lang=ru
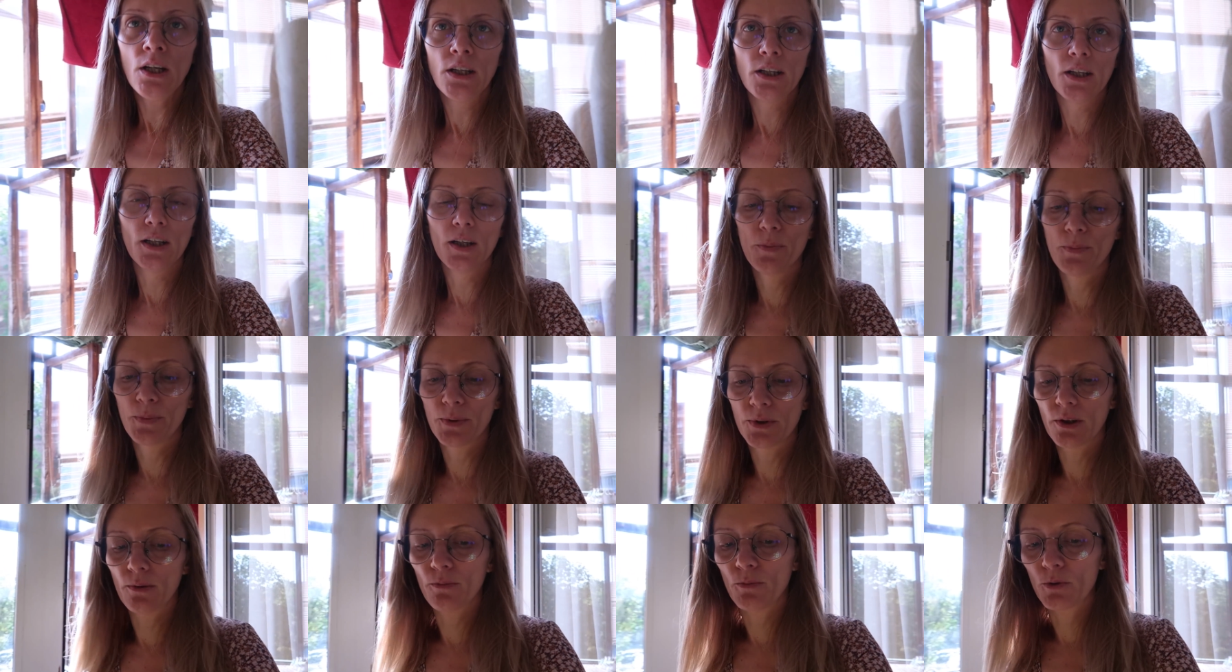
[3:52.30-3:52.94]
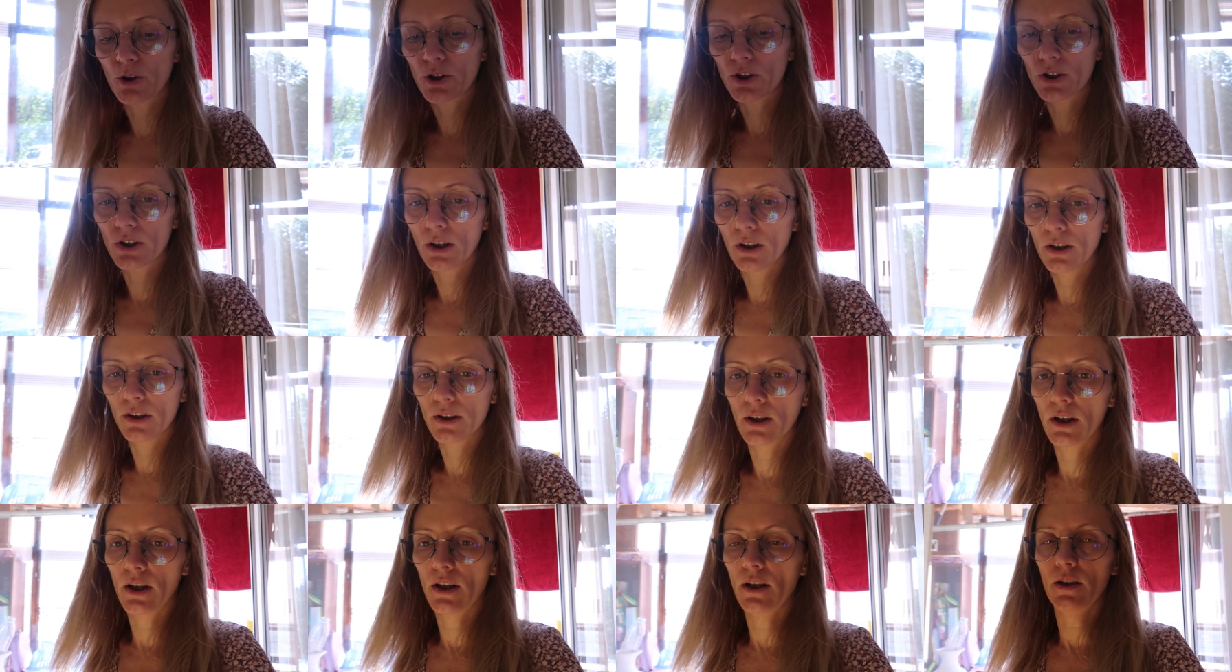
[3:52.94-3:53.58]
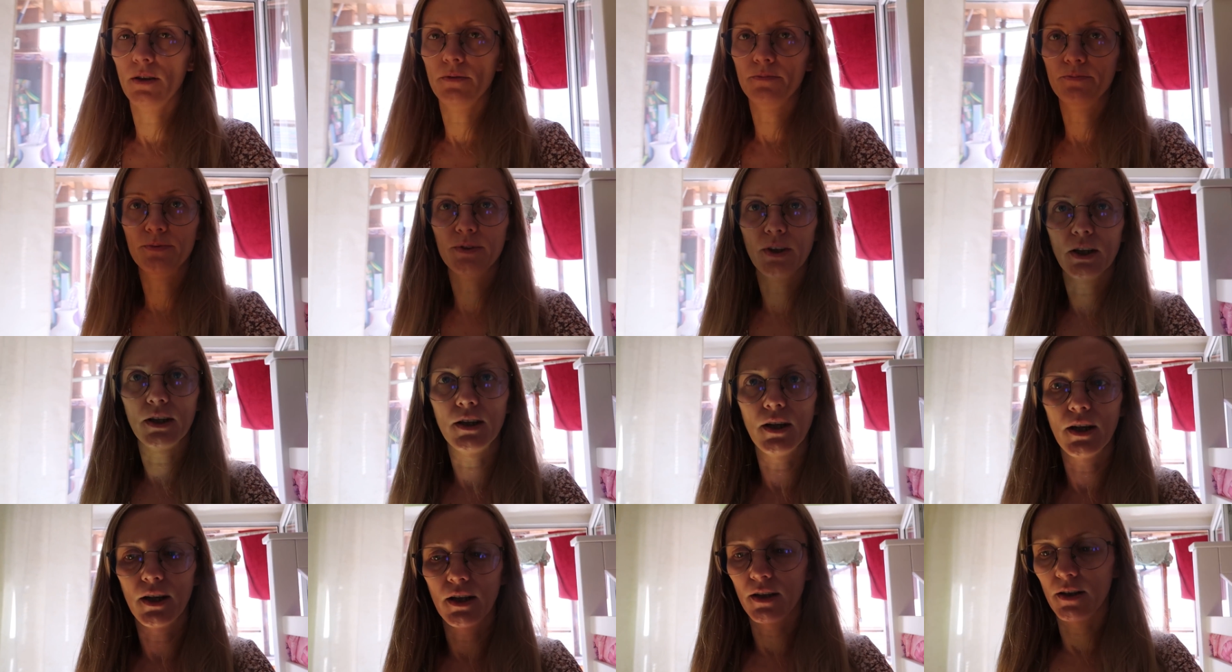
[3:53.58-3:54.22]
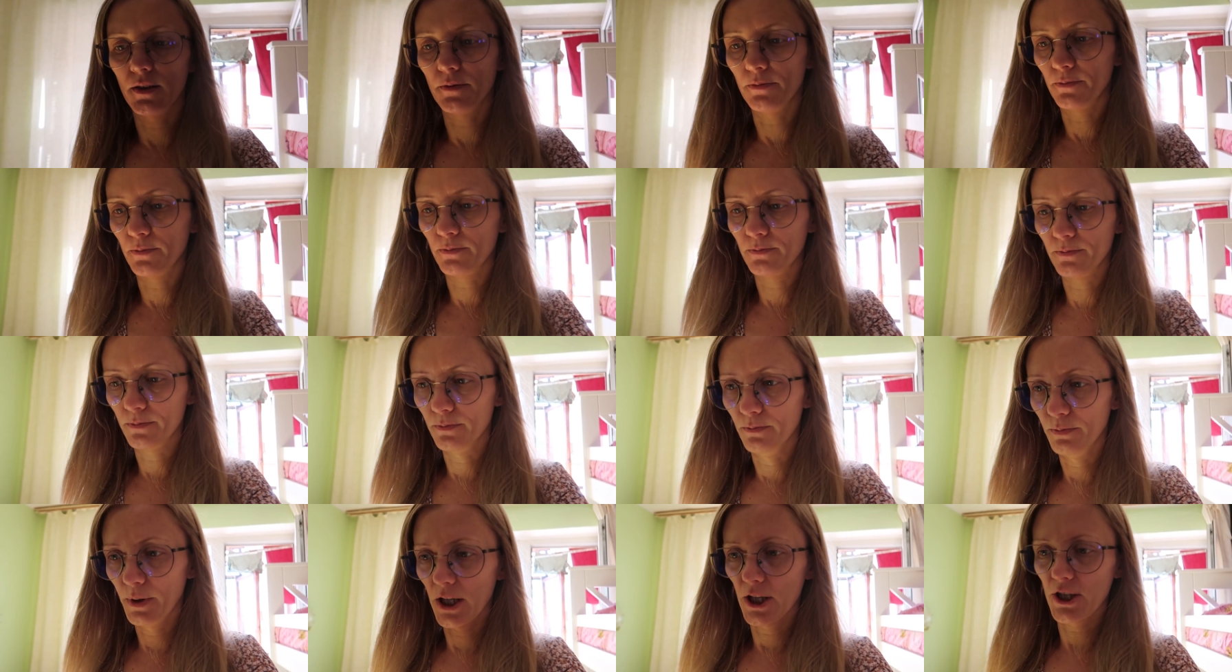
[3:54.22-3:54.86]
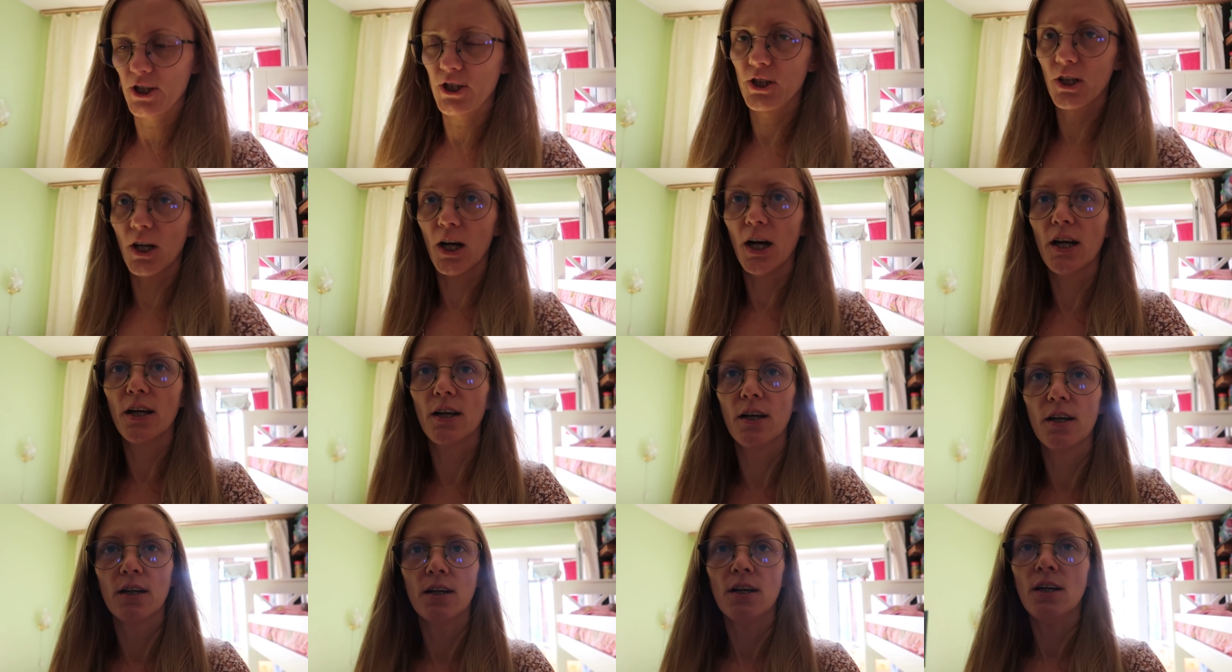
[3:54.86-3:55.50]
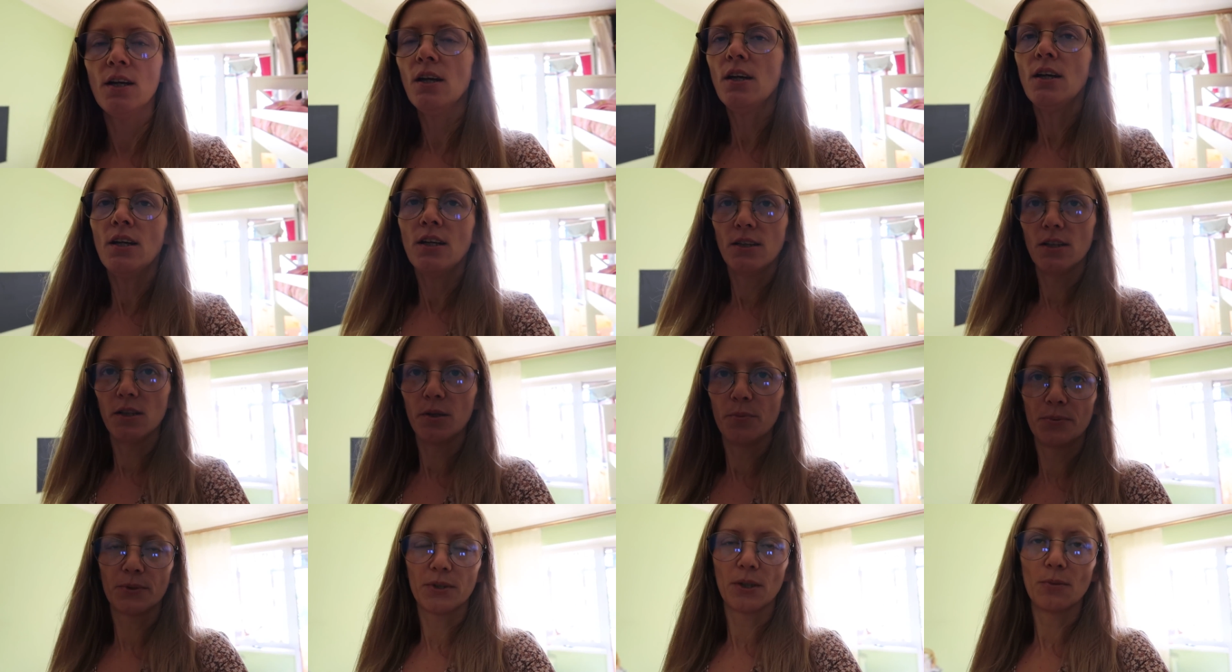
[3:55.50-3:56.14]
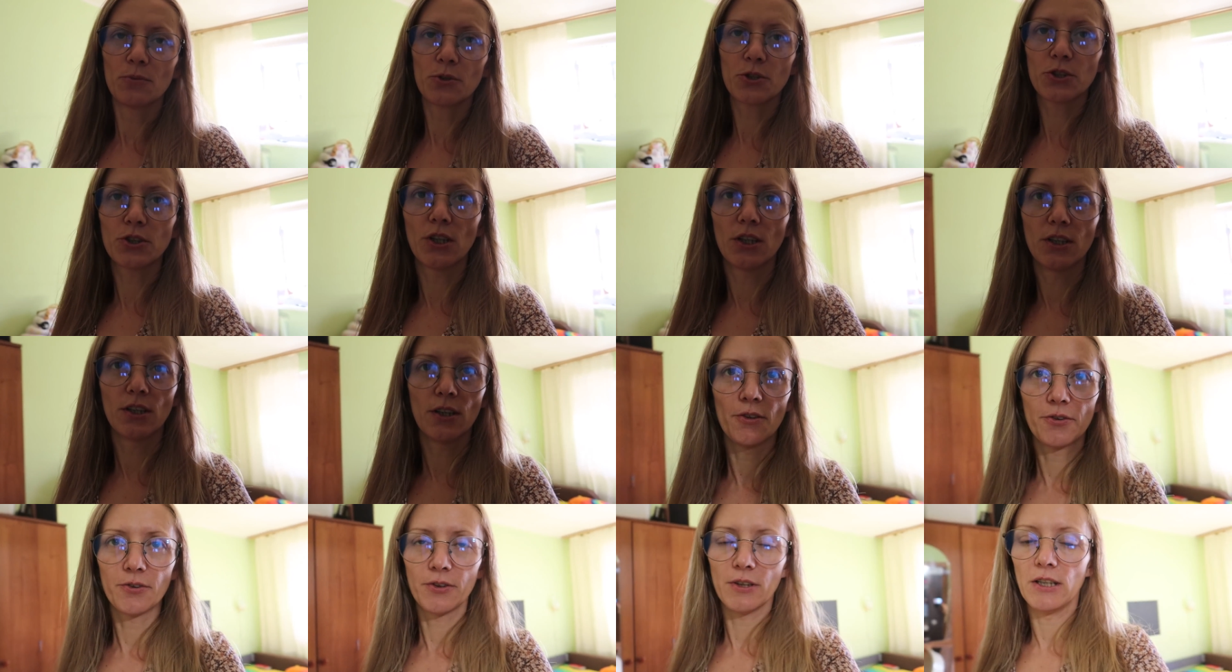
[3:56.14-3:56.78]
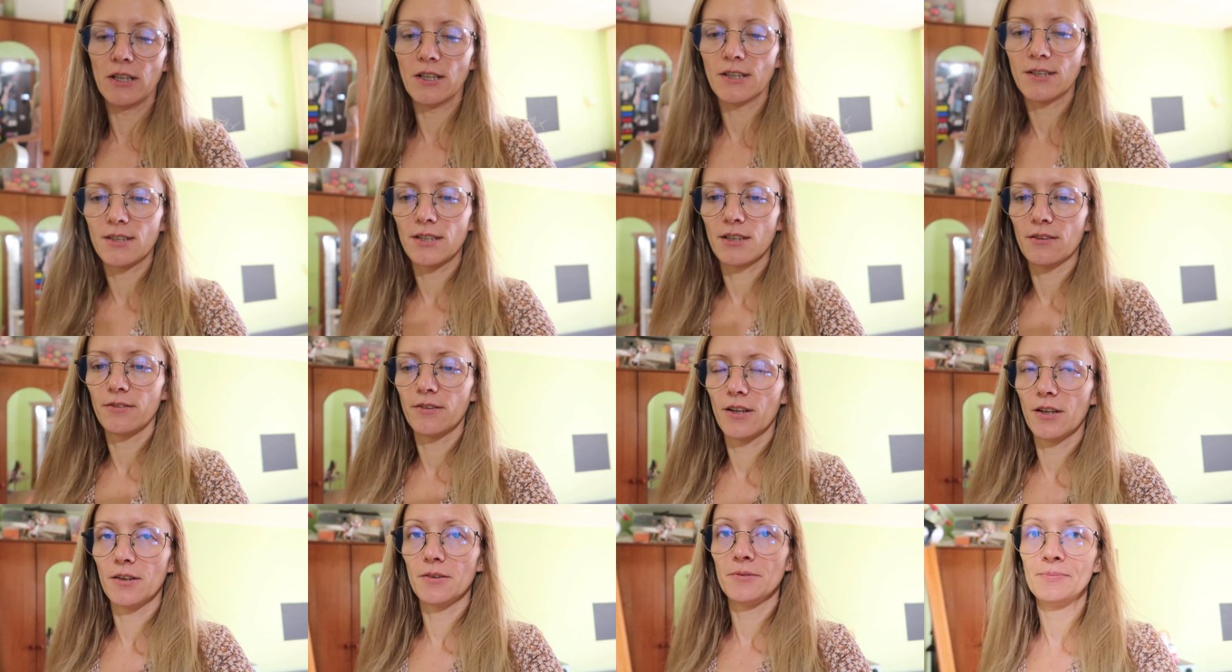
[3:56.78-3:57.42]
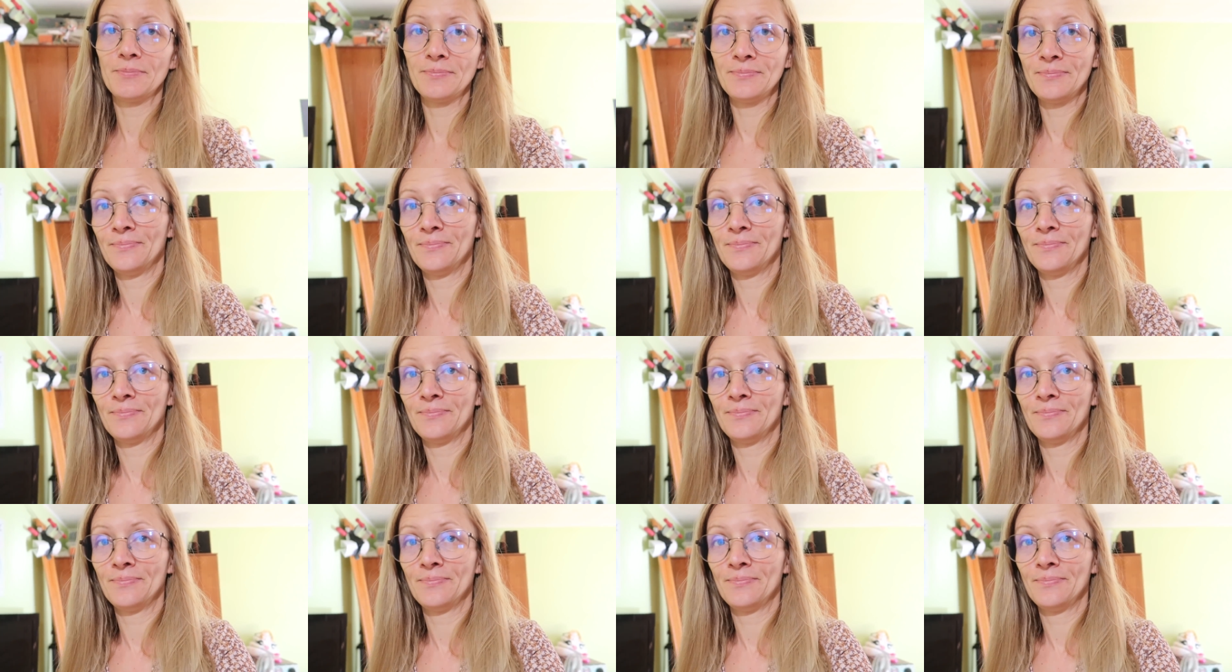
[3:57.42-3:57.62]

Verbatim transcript: Или потому что она такая большая, или потому что она флисовая